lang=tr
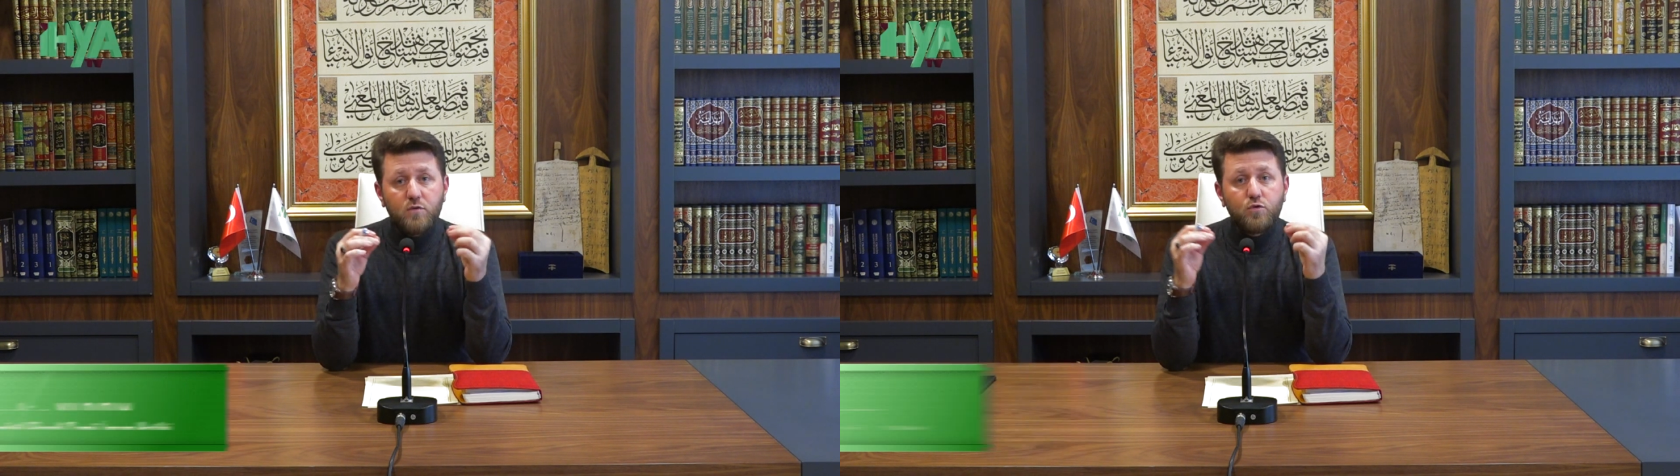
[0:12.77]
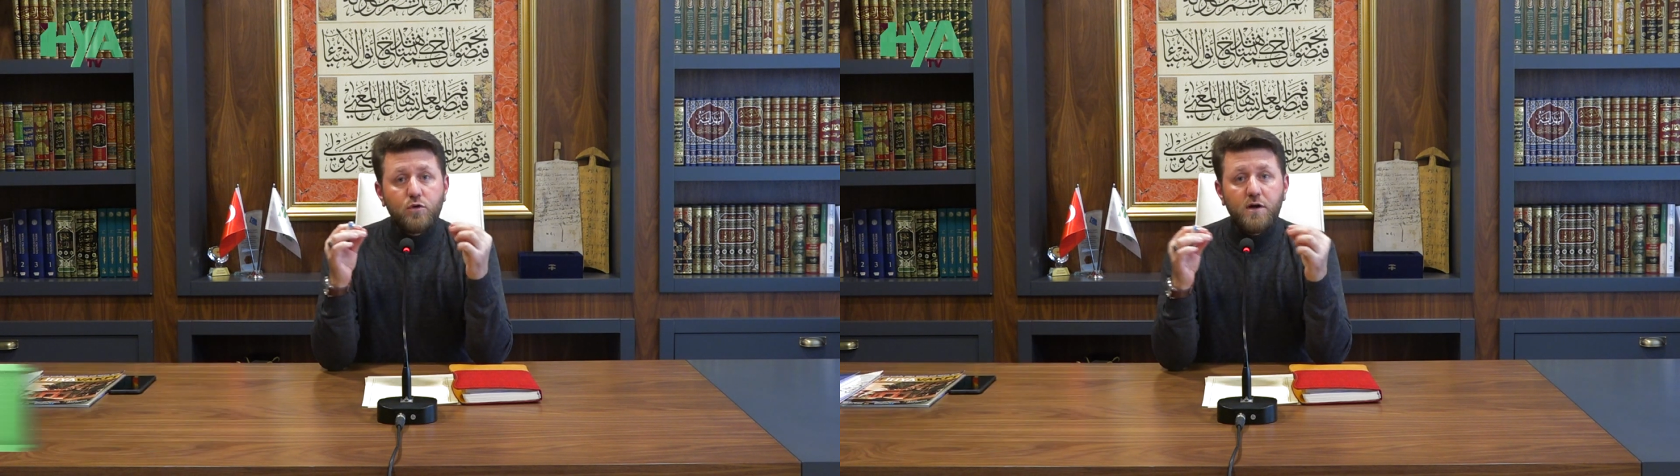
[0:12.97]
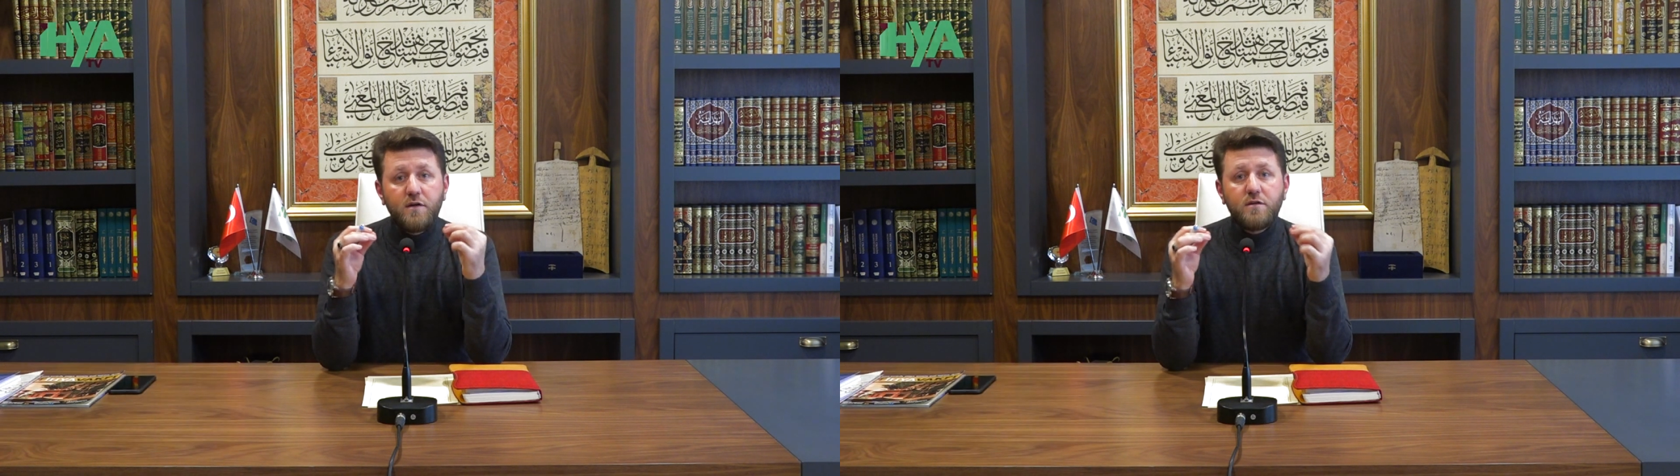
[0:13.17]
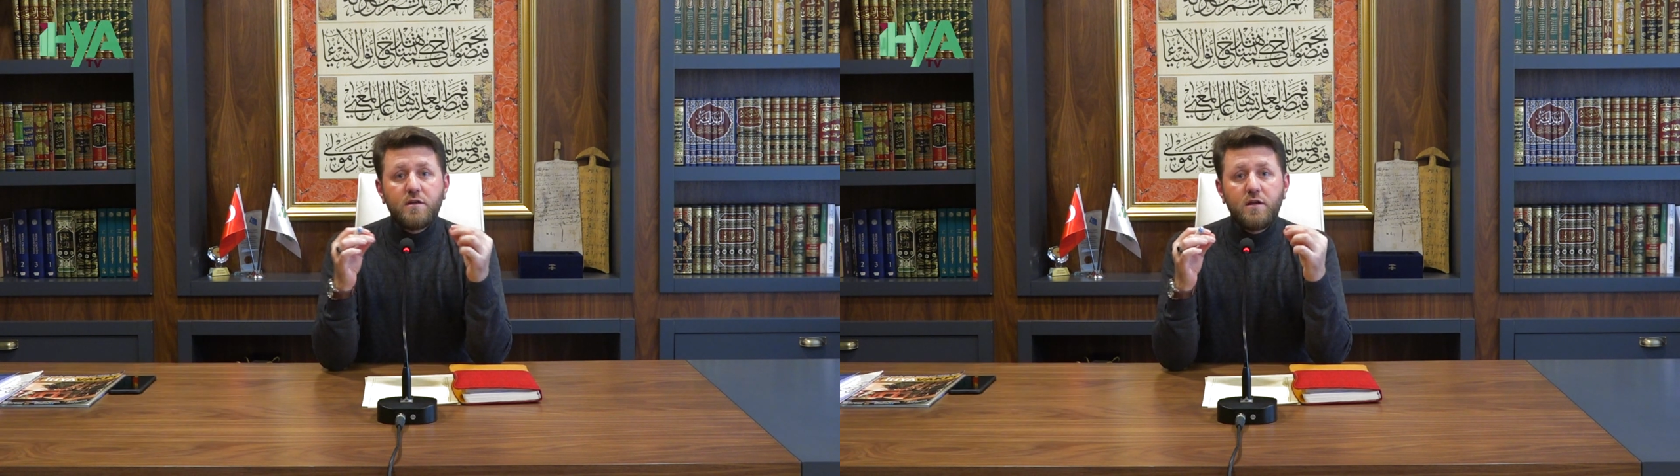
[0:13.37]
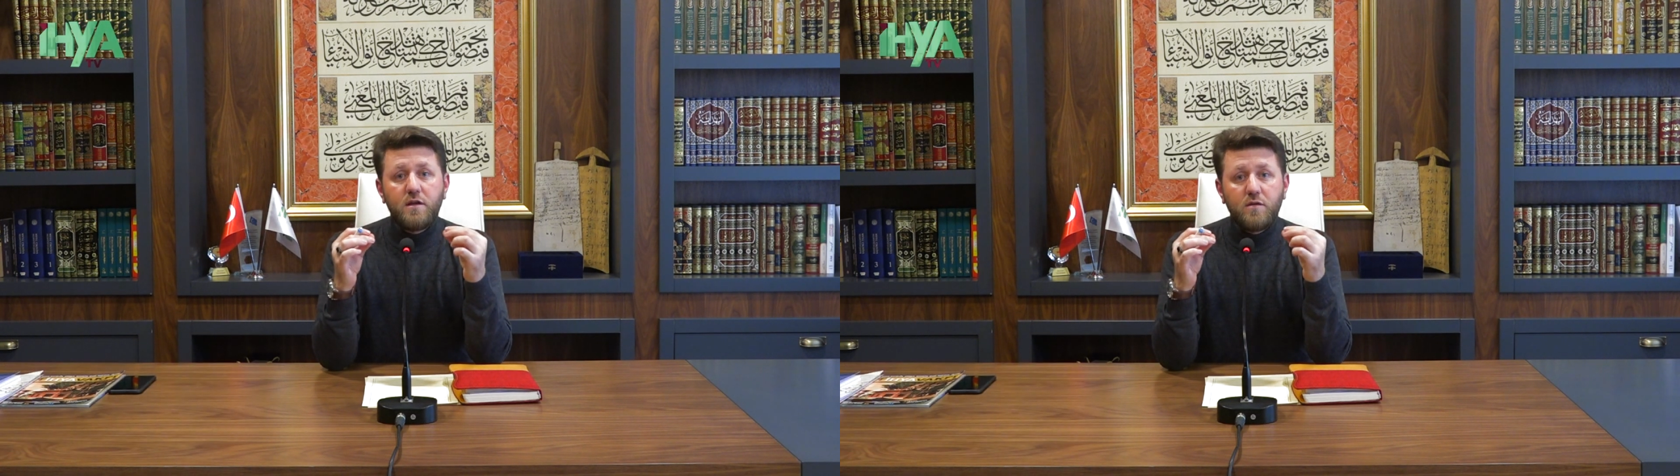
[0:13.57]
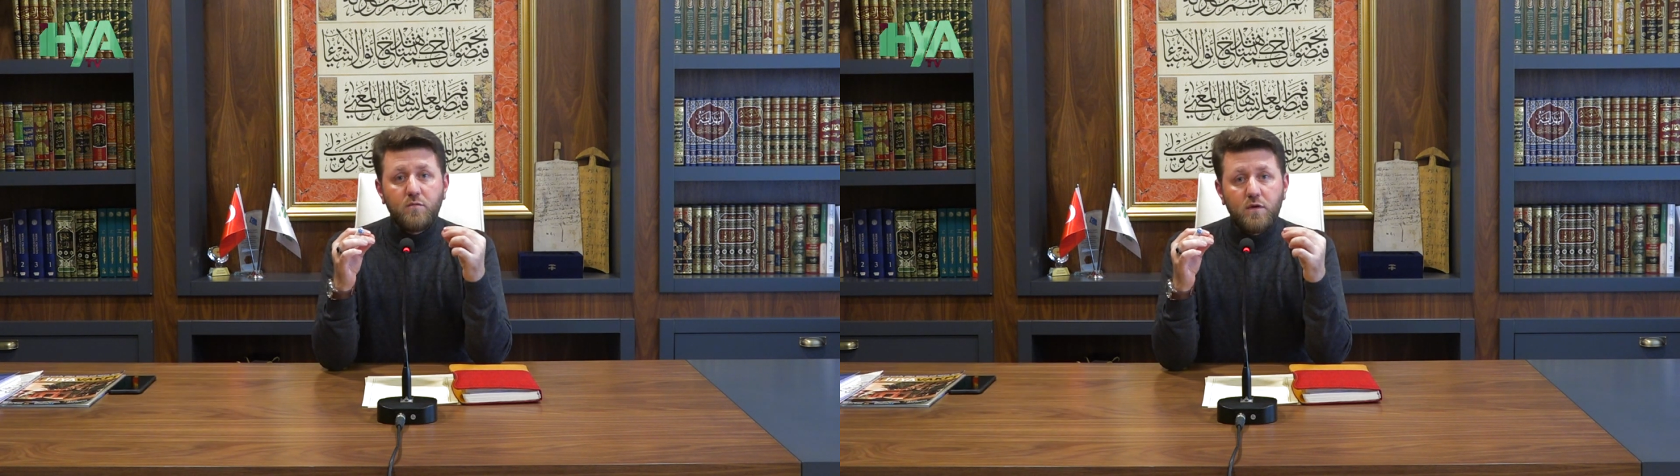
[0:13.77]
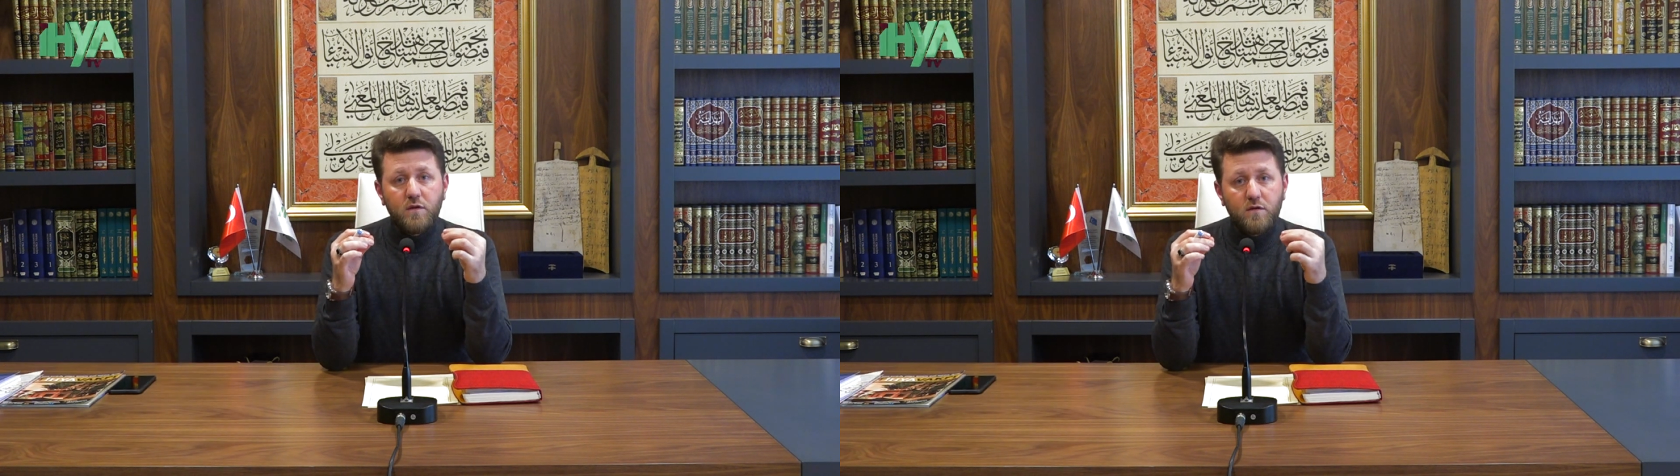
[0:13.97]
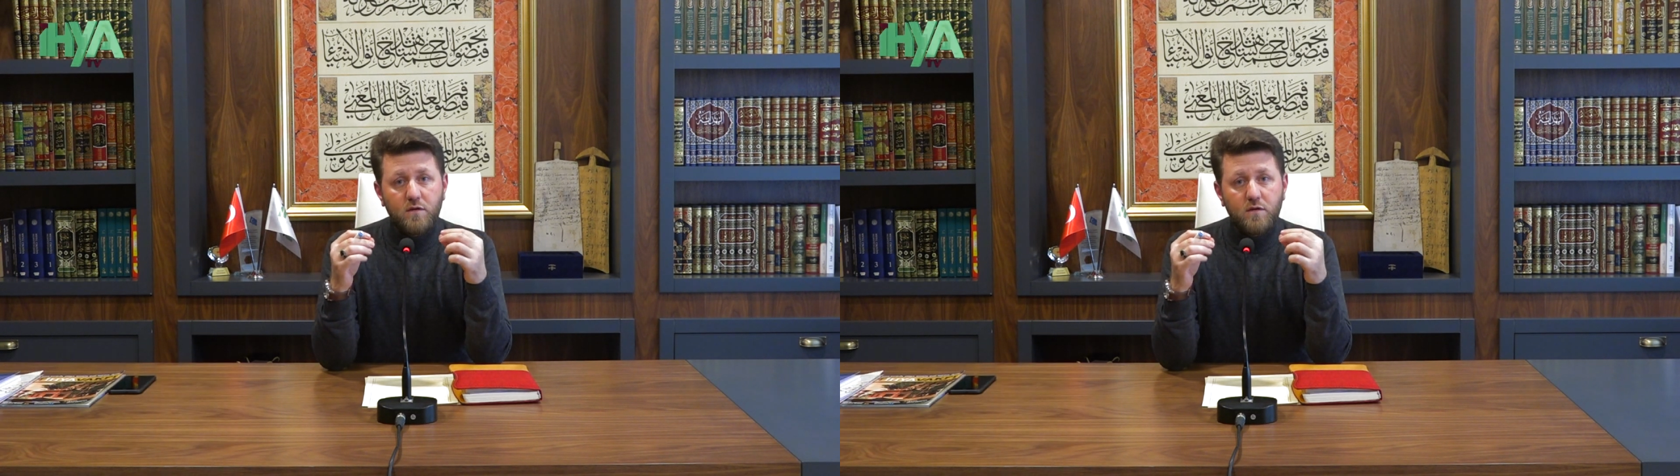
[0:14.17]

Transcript: Kur'an-ı Kerim'i